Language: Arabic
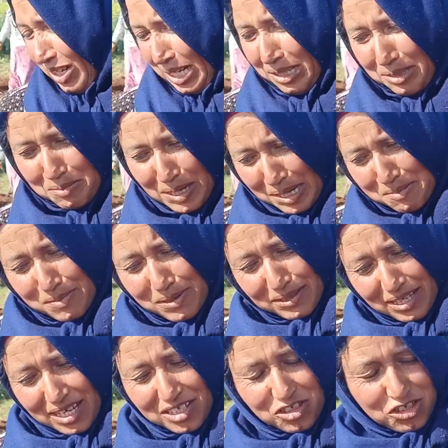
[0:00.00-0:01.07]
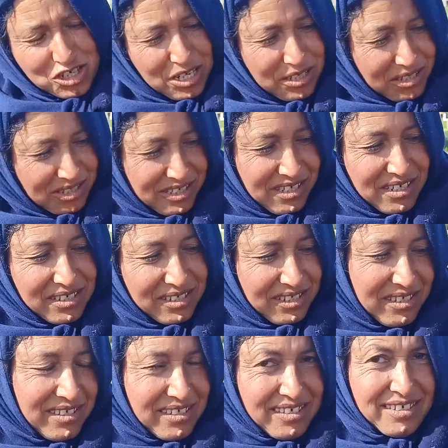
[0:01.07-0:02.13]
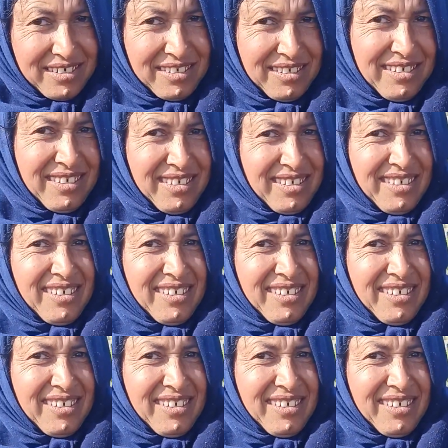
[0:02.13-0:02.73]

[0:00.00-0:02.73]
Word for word: فرنك ب 10000 فرنك ب 10000 فرنك